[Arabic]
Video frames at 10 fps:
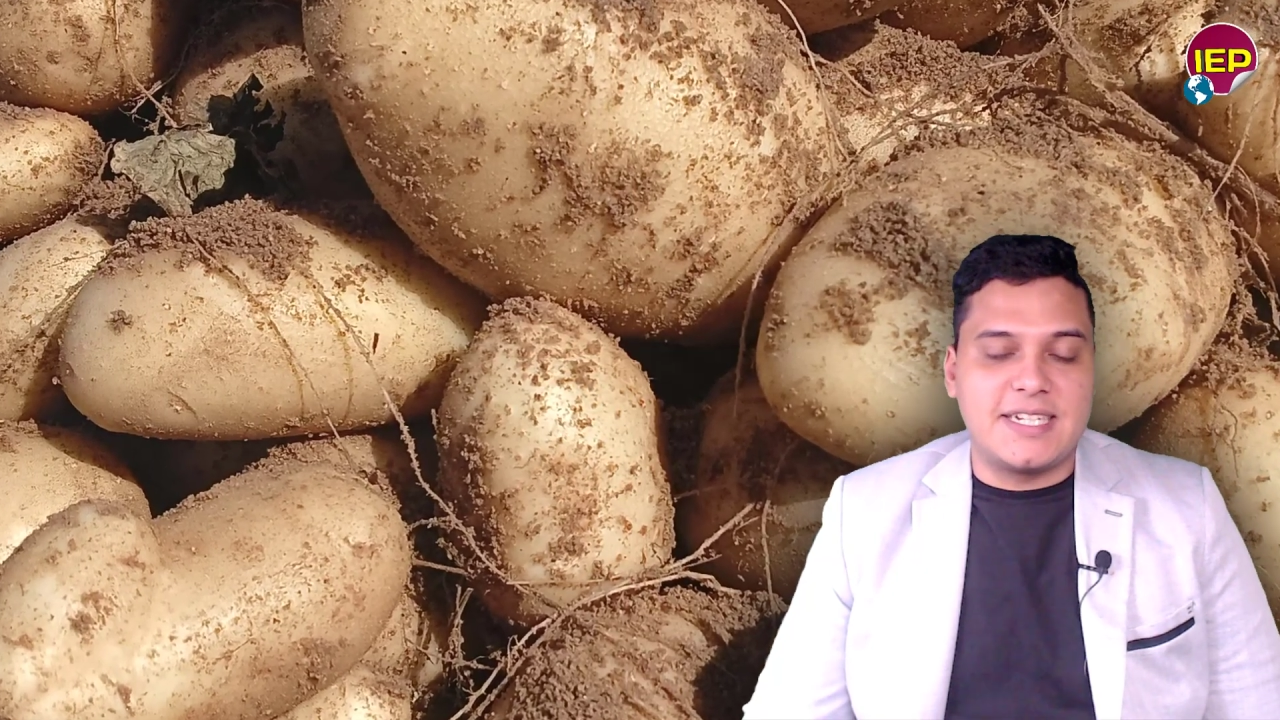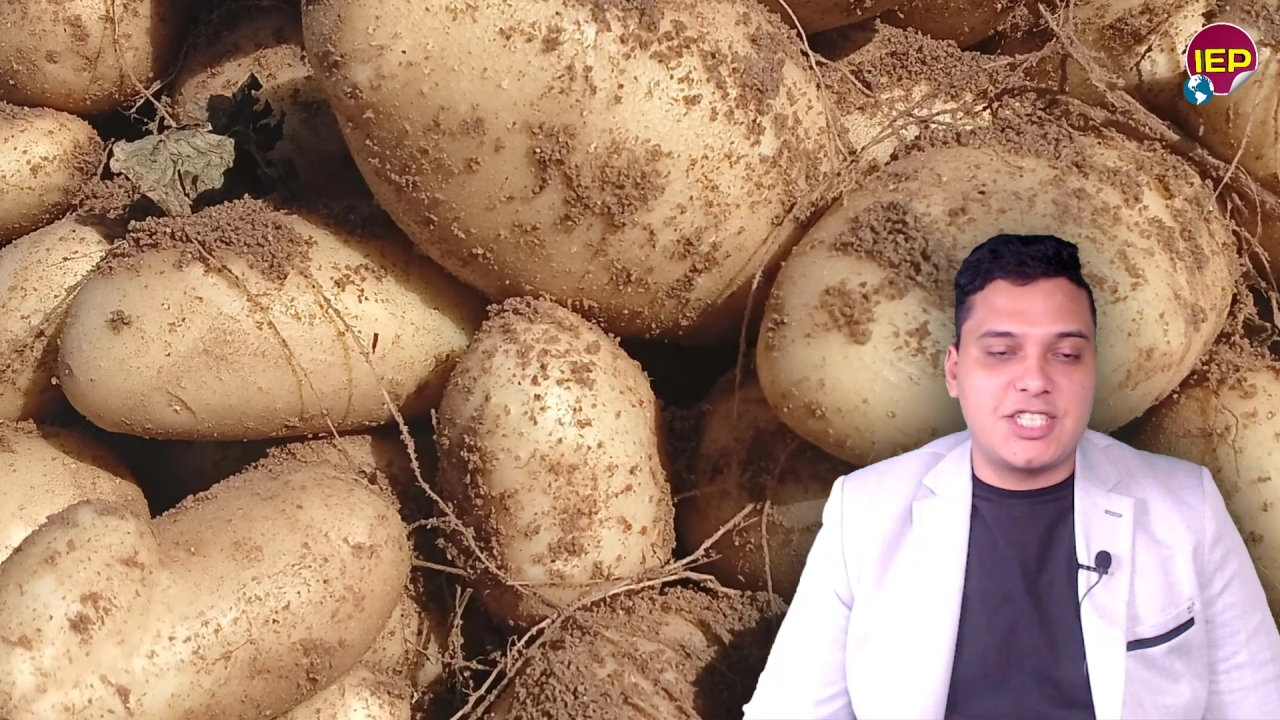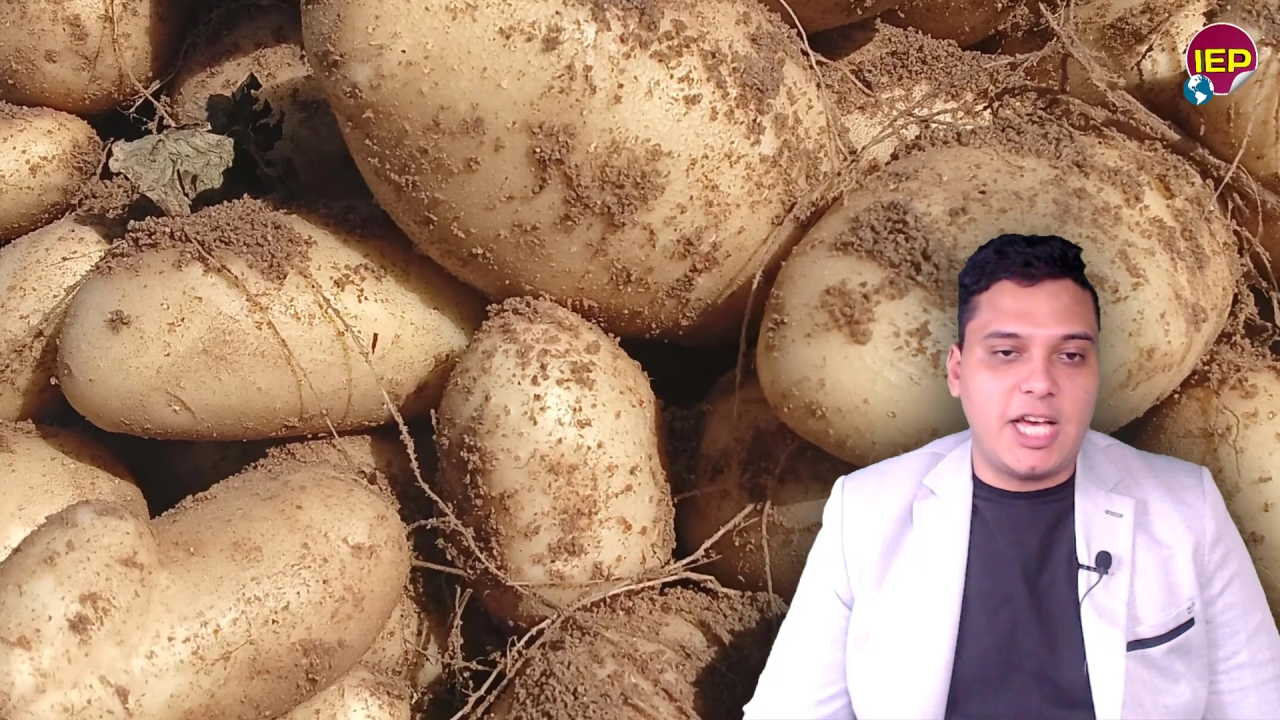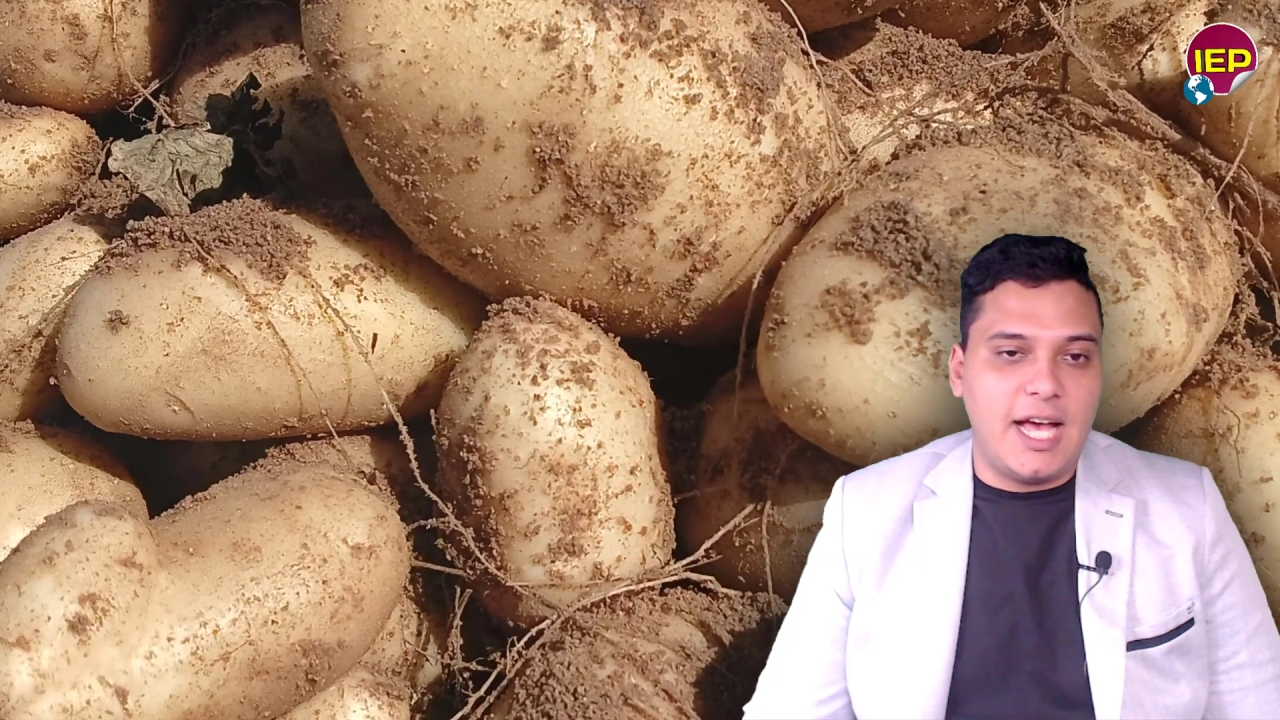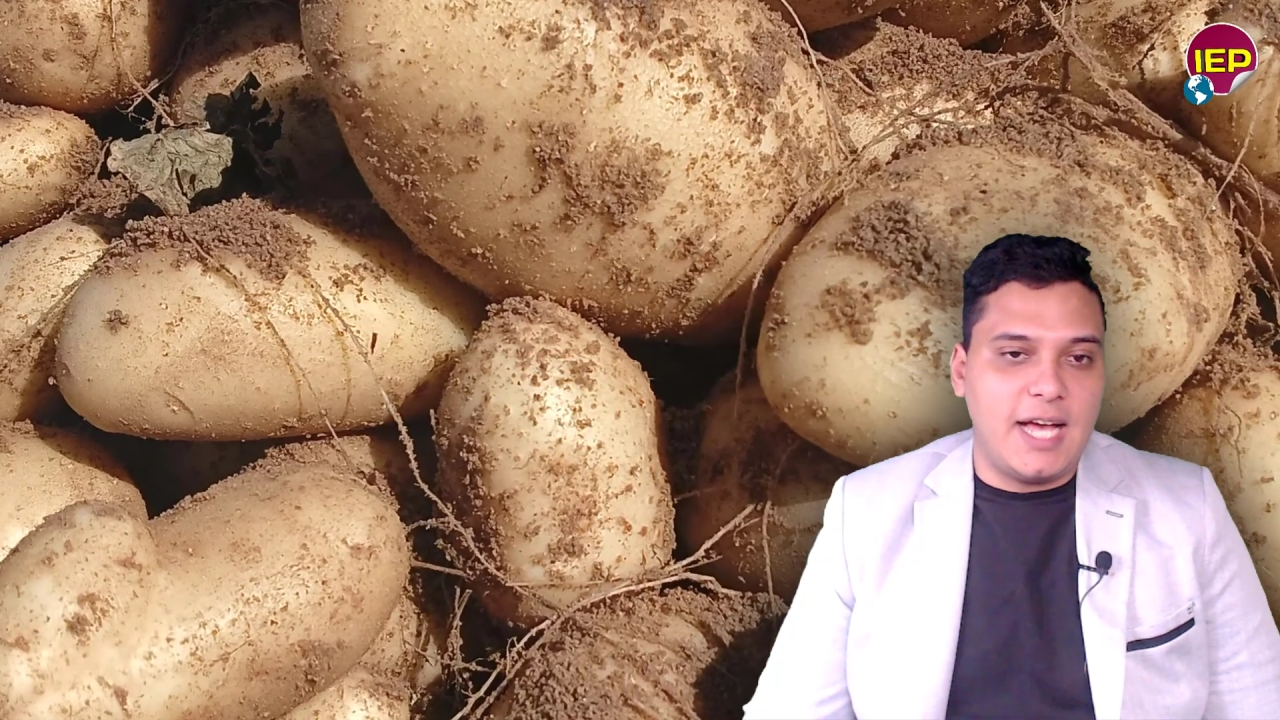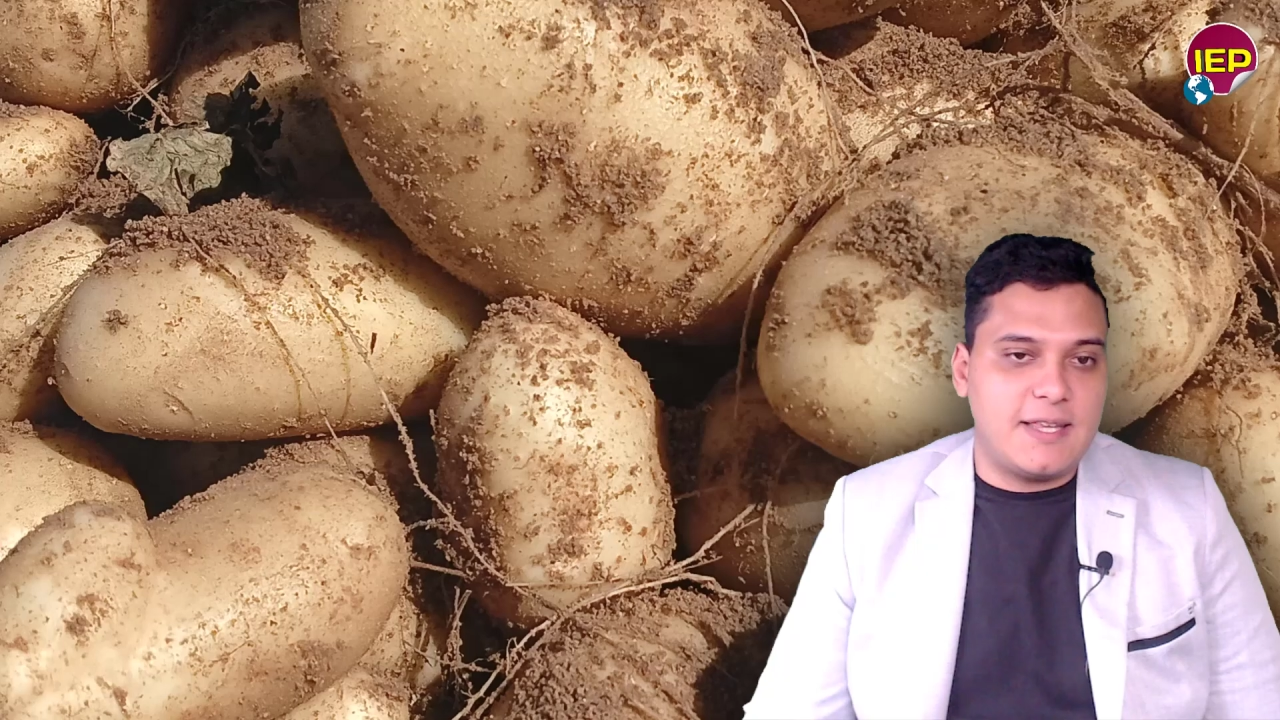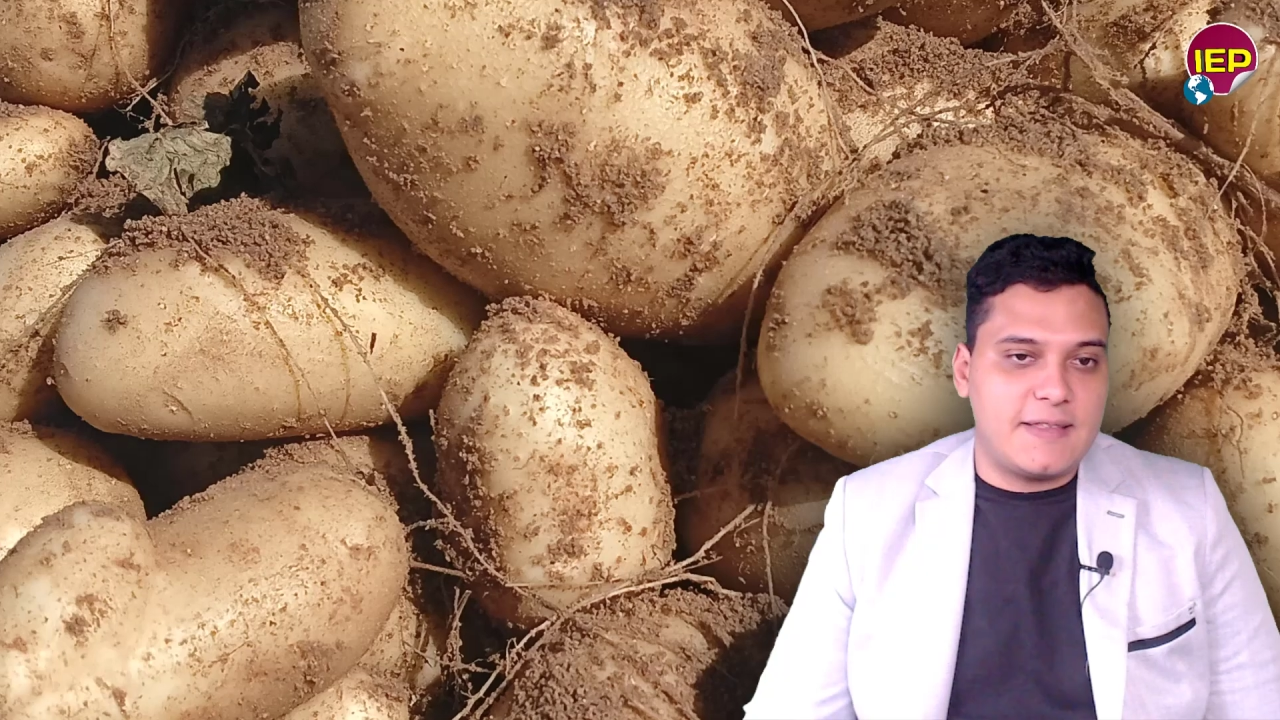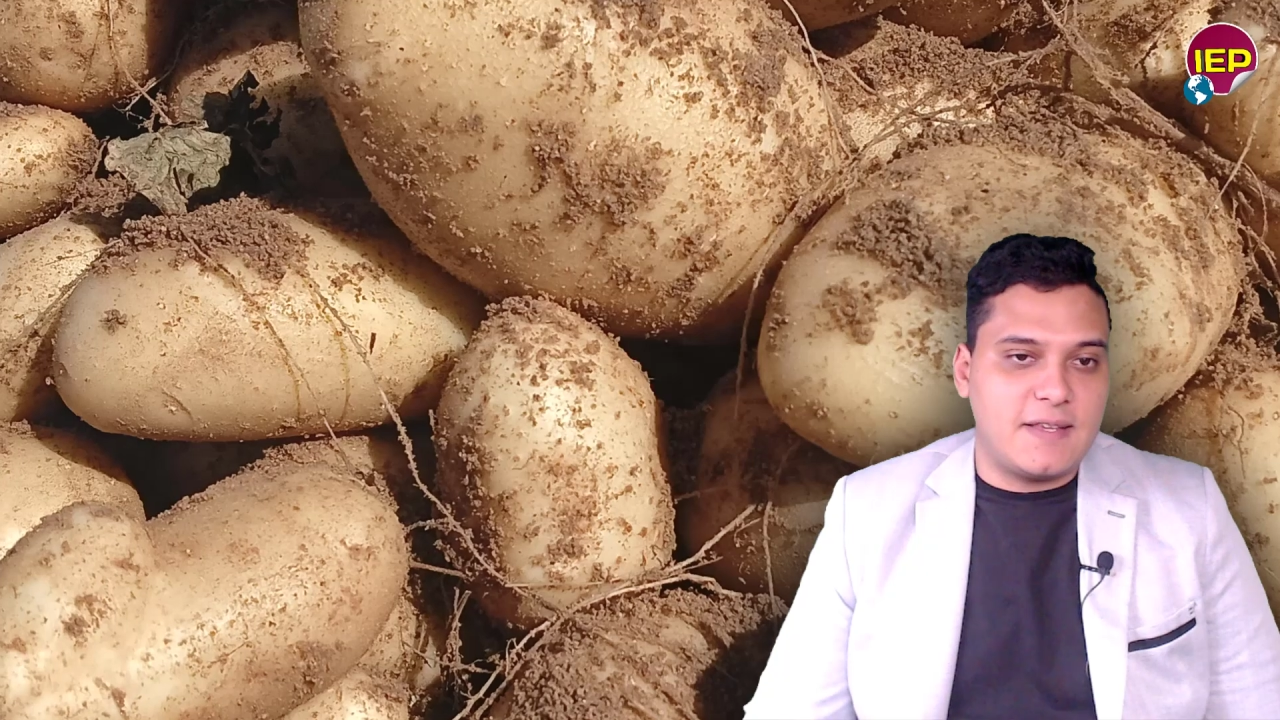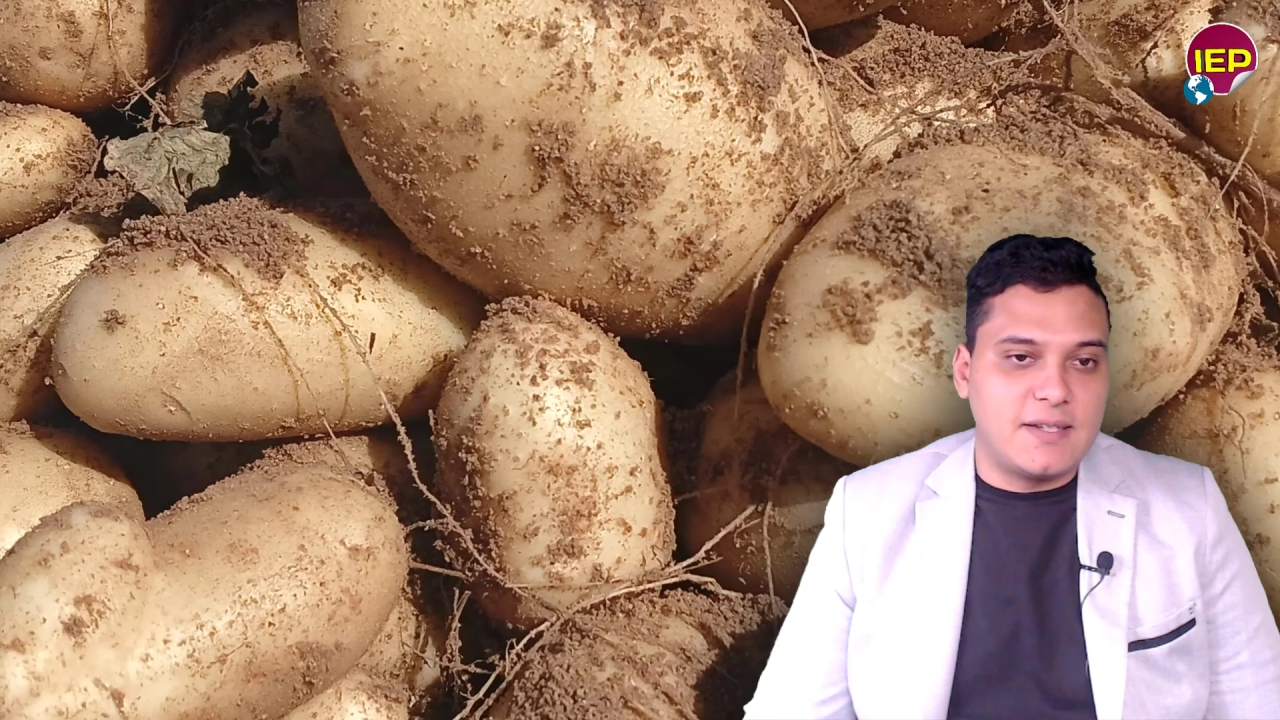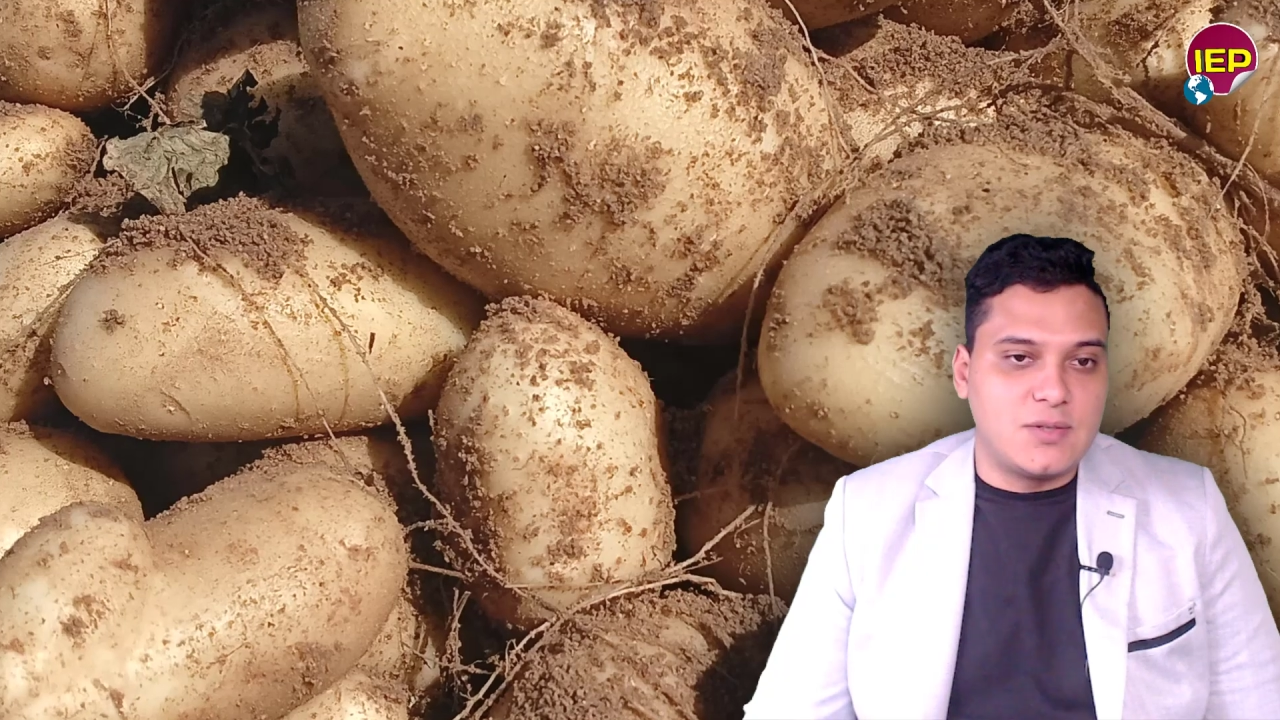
شهدت